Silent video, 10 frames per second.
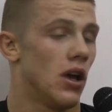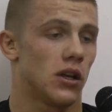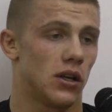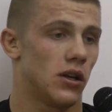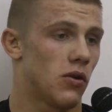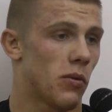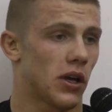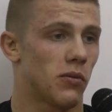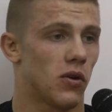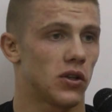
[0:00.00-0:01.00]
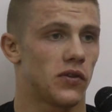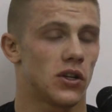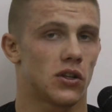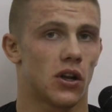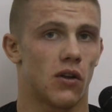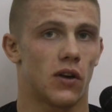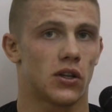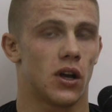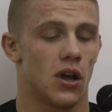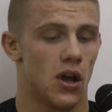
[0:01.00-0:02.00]
i chłopaki mogą ćwiczyć, trenować,
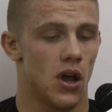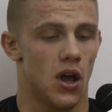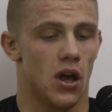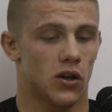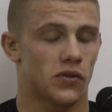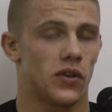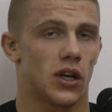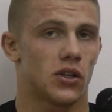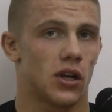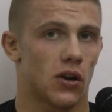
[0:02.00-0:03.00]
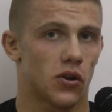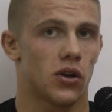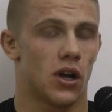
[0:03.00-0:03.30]
rozwijać się jakoś.